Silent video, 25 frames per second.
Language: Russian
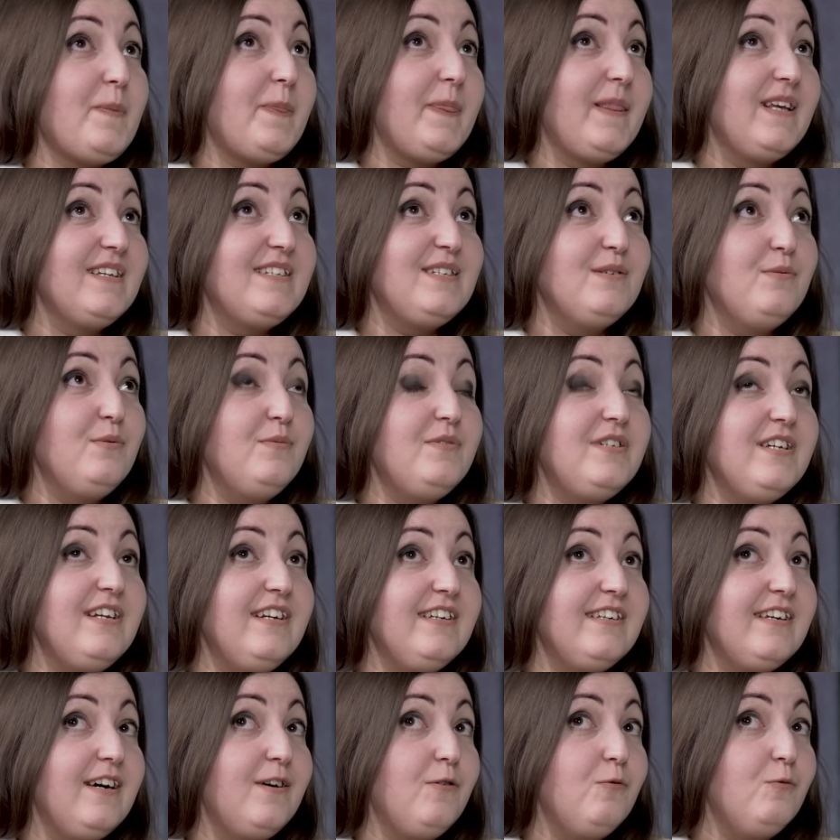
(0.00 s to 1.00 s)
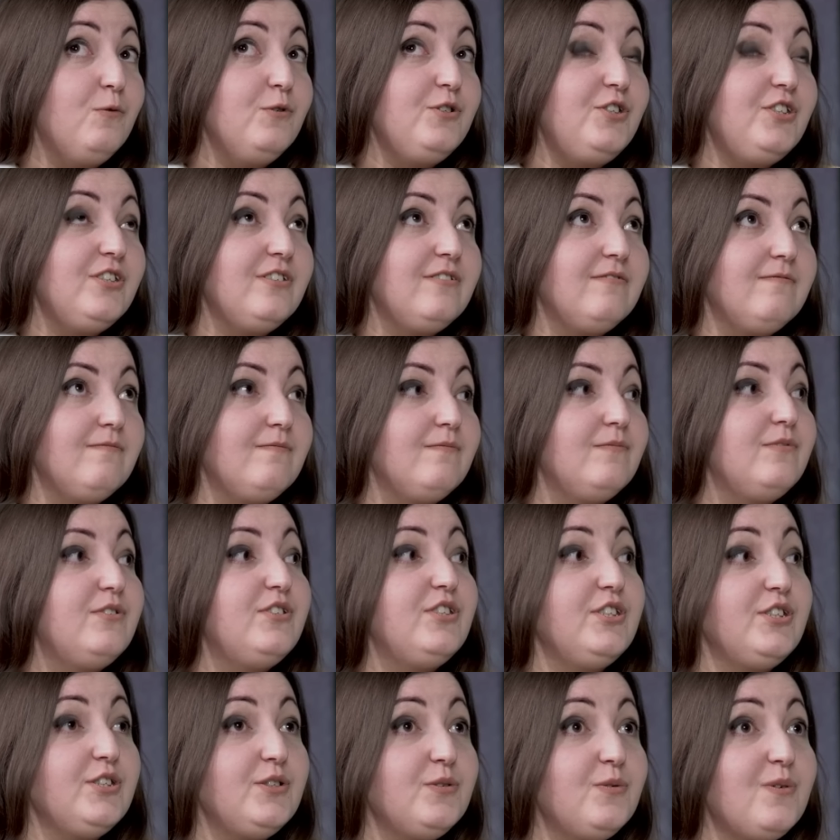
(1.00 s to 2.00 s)
На самом деле я очень
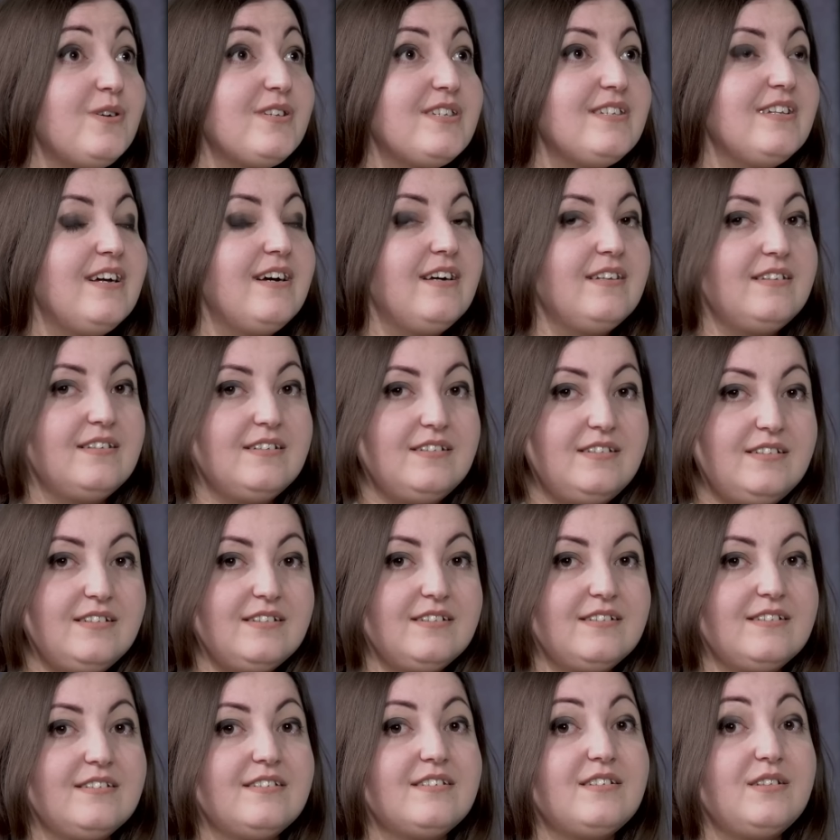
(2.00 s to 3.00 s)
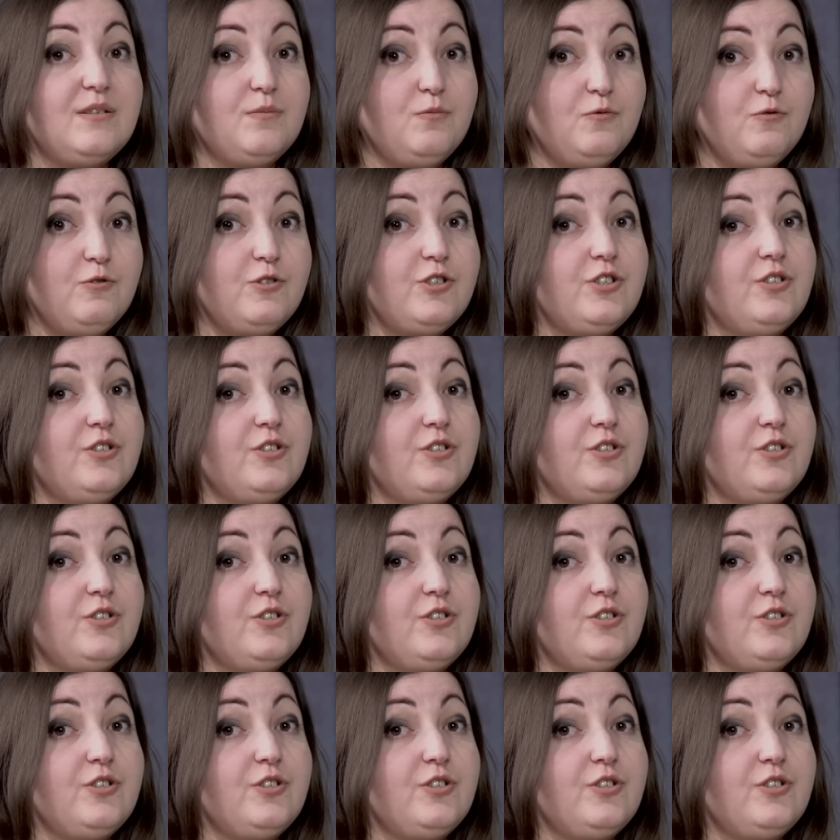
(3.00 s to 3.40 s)
серьезно относилась к тому,